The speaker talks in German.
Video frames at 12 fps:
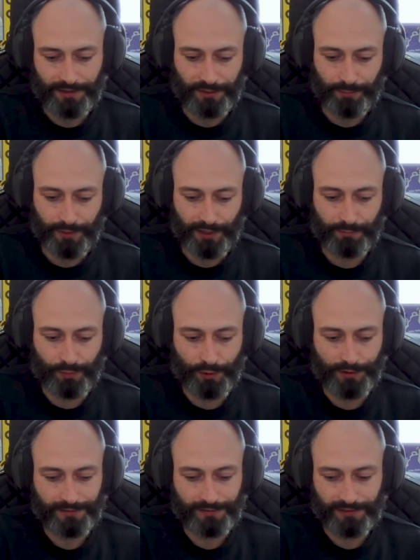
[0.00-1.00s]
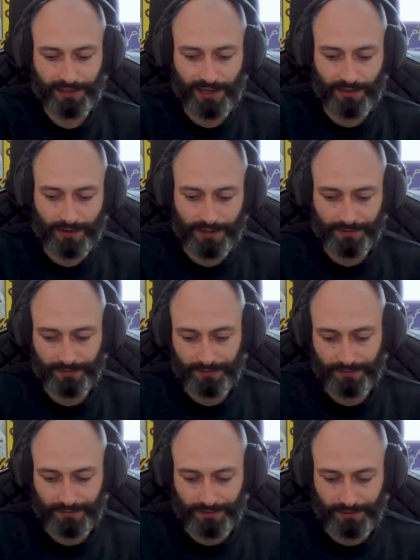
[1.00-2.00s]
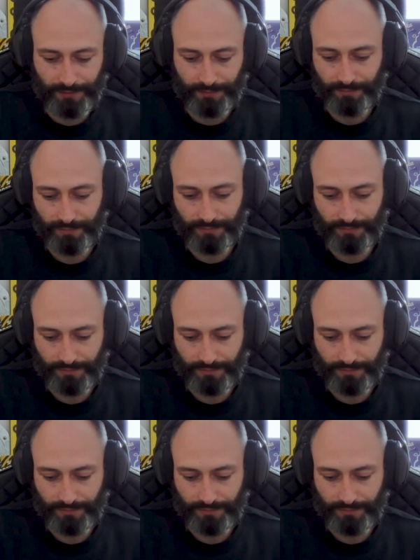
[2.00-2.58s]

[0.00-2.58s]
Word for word: die Painpoints, die da waren, in dem,